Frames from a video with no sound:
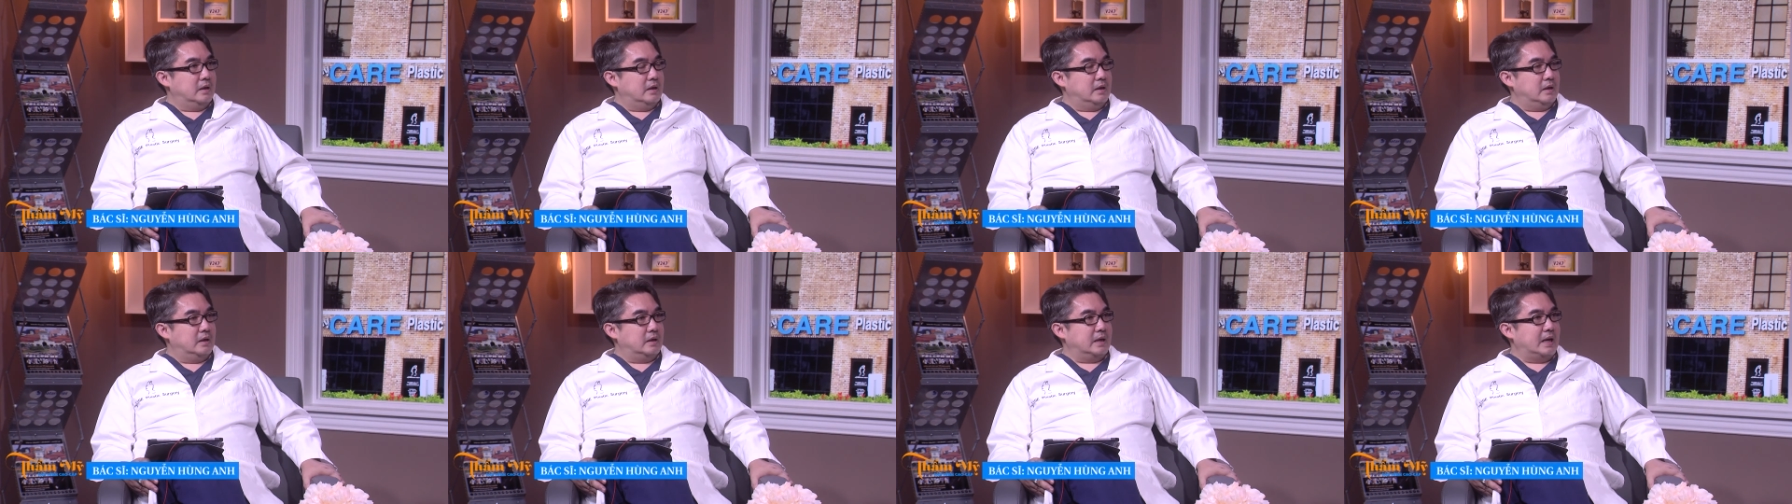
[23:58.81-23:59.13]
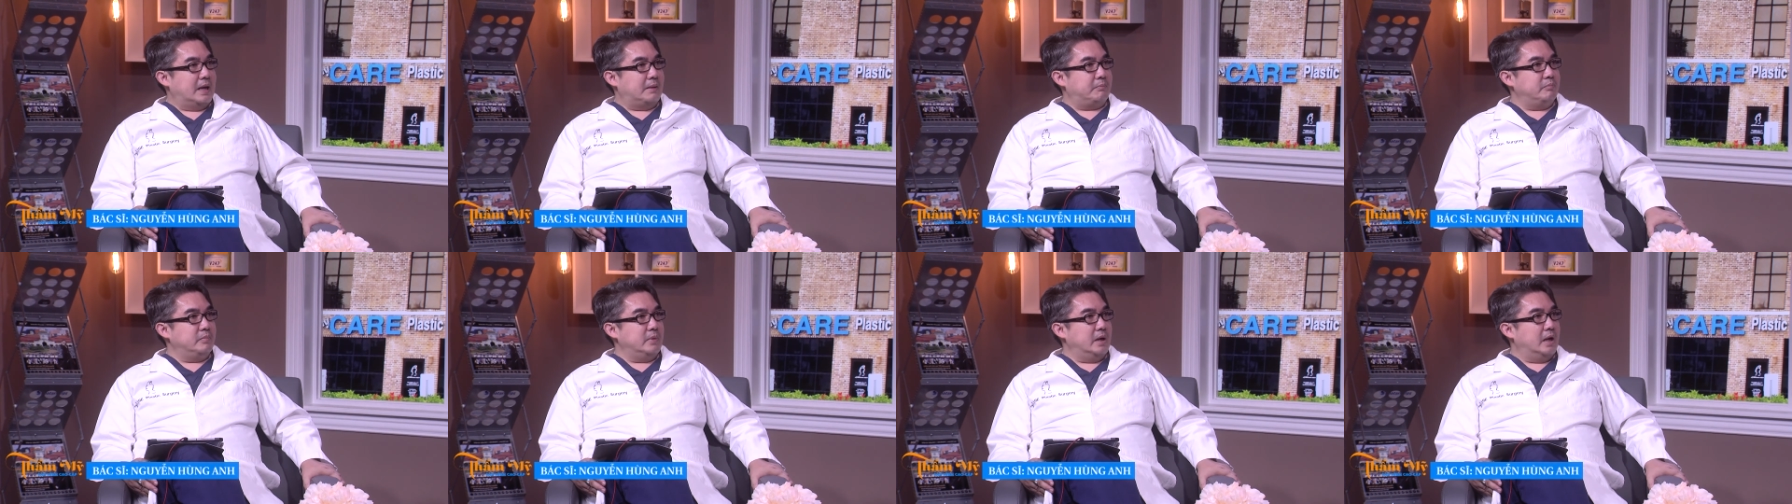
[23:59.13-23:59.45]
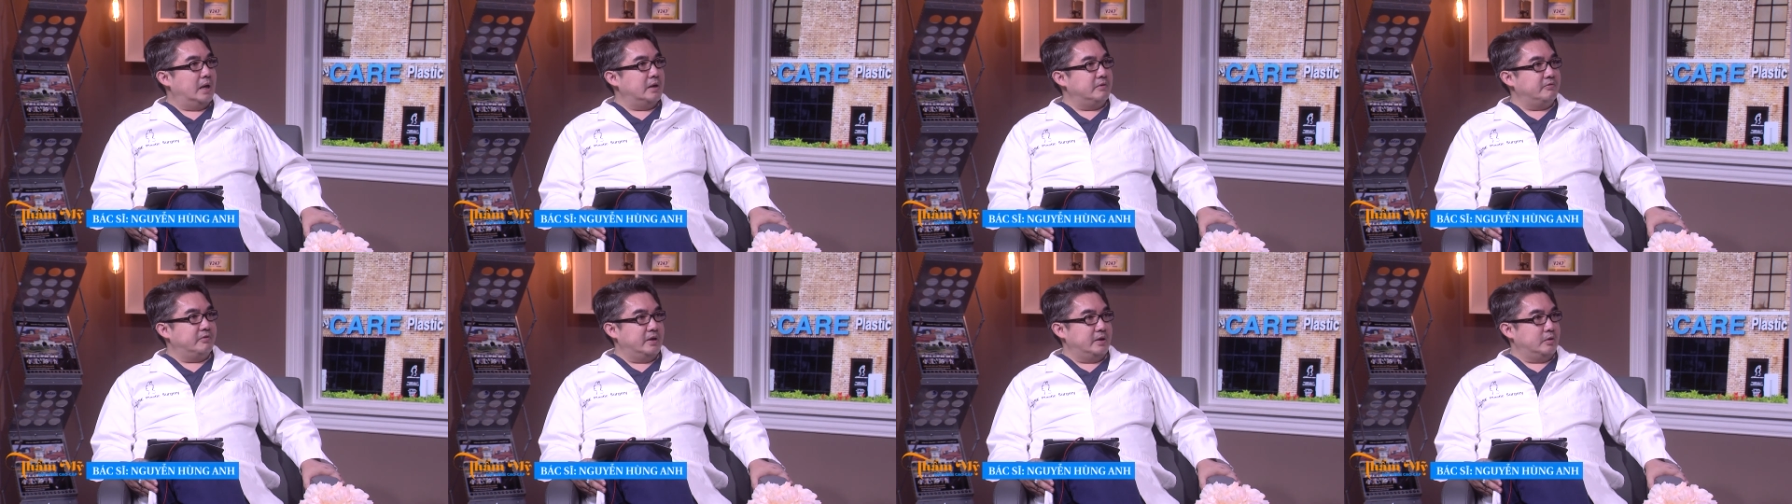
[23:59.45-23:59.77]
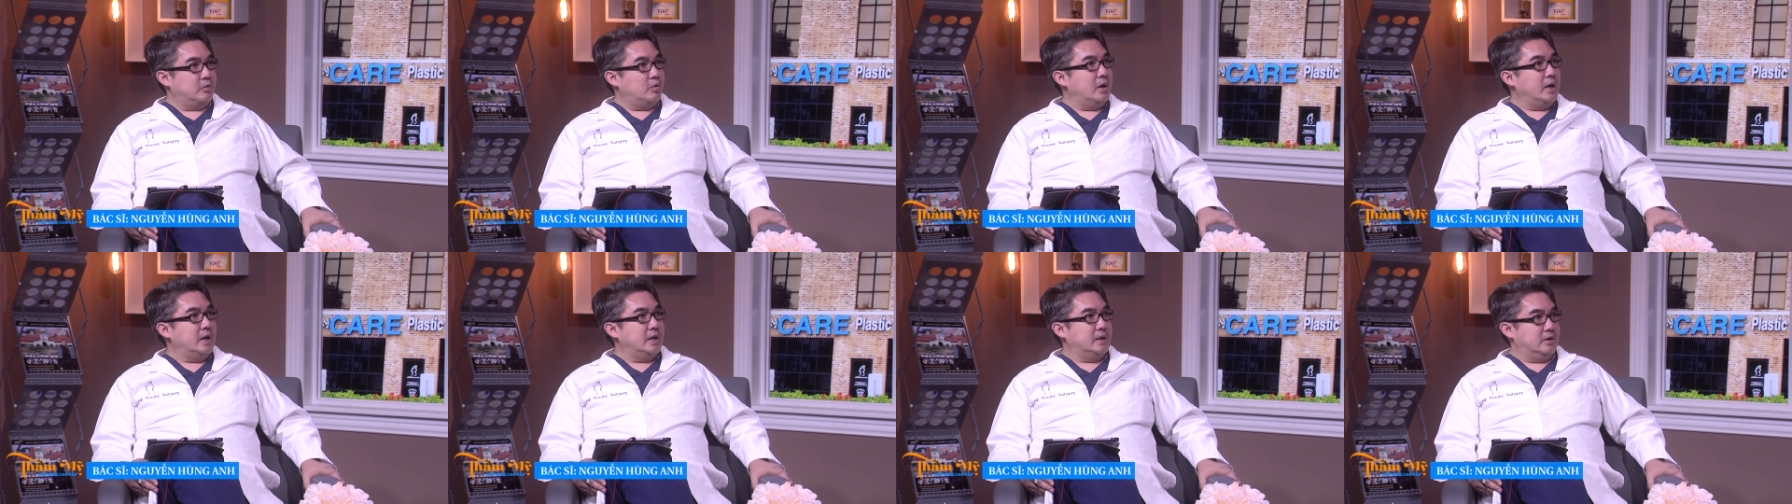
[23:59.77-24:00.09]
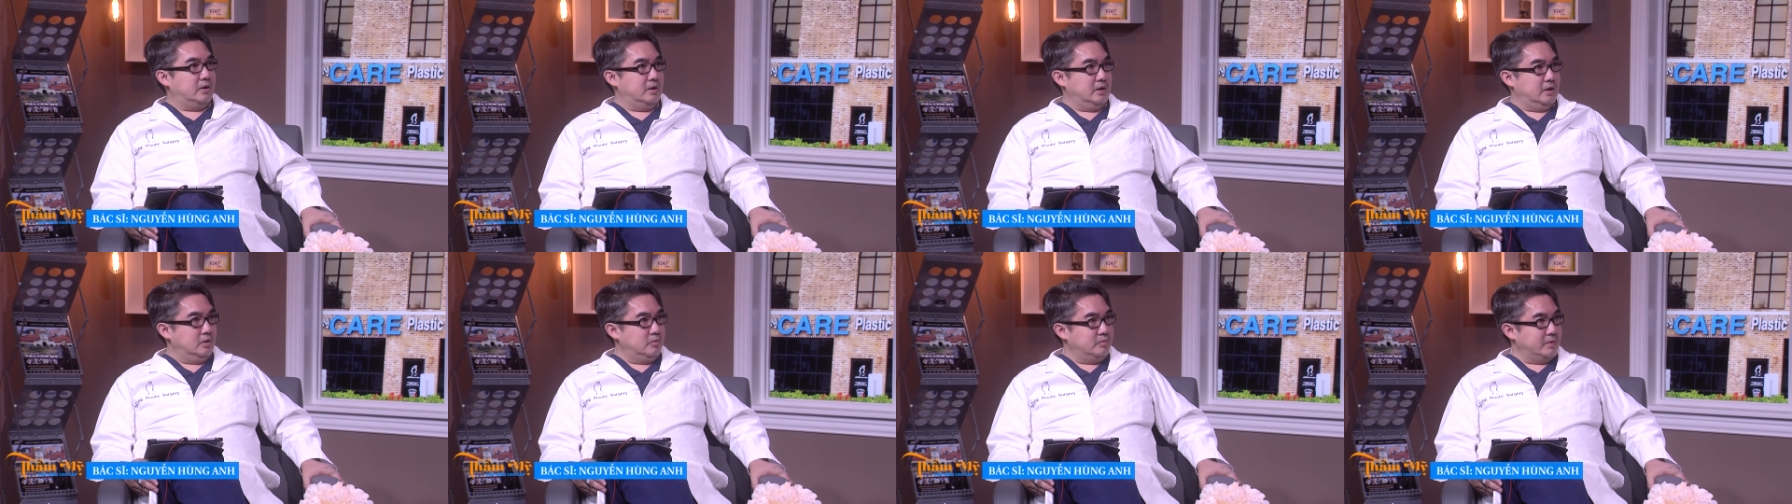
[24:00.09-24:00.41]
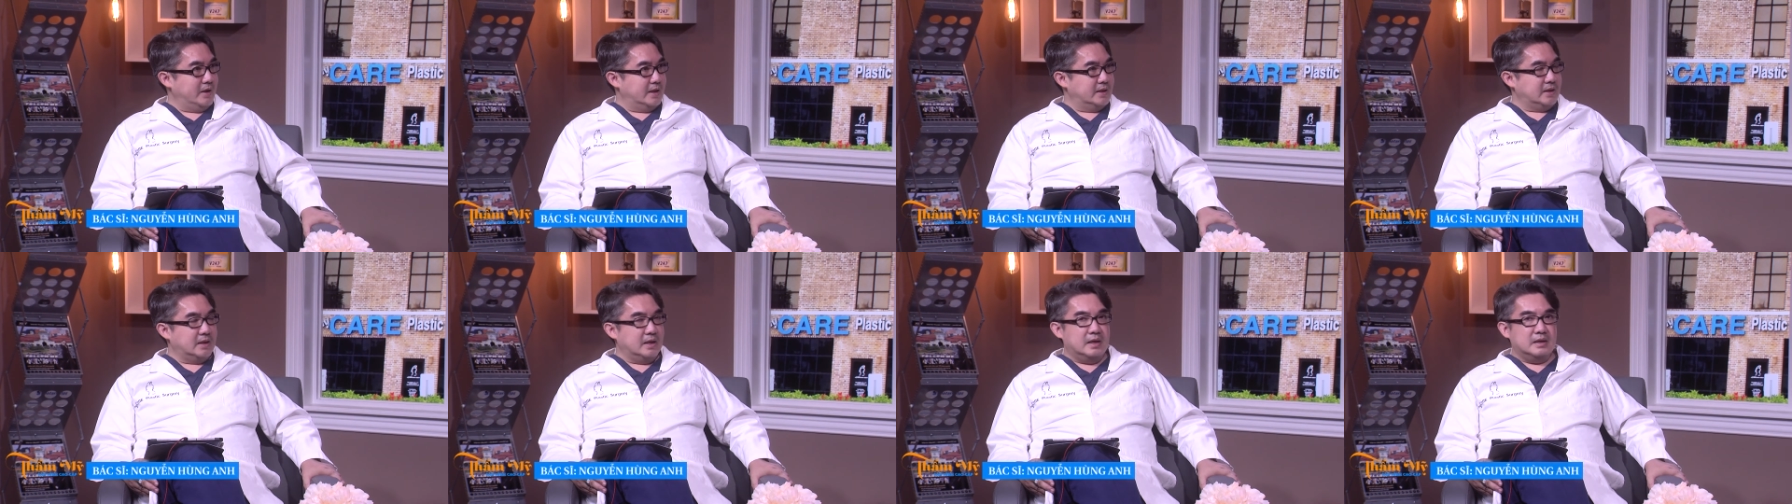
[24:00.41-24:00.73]
uh, năm lần về quê thôi lúc
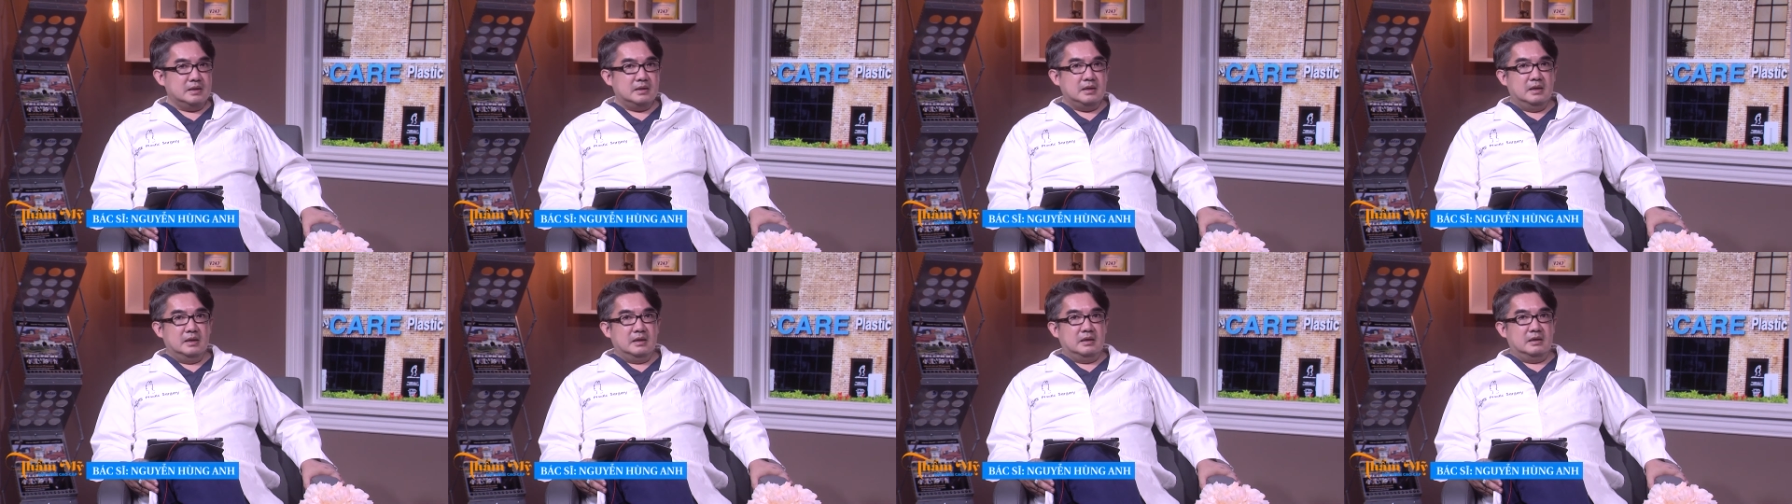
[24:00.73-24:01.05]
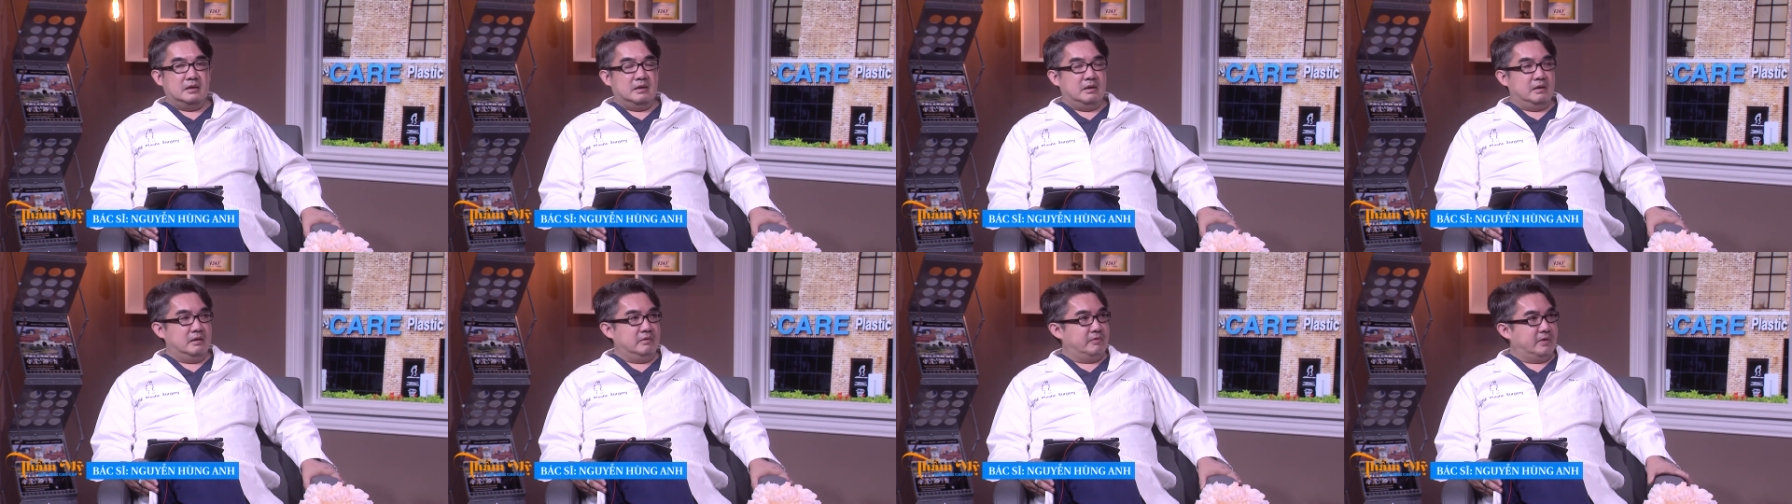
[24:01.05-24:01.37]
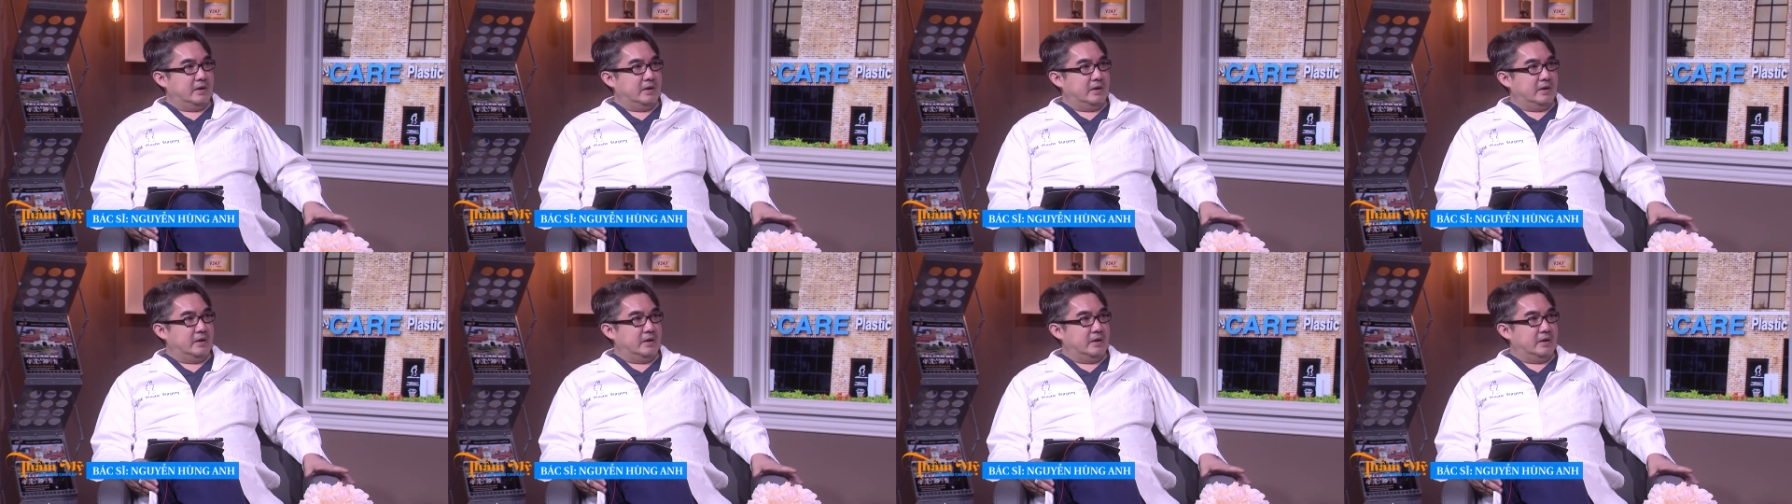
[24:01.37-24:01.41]
ngày Tết rồi phải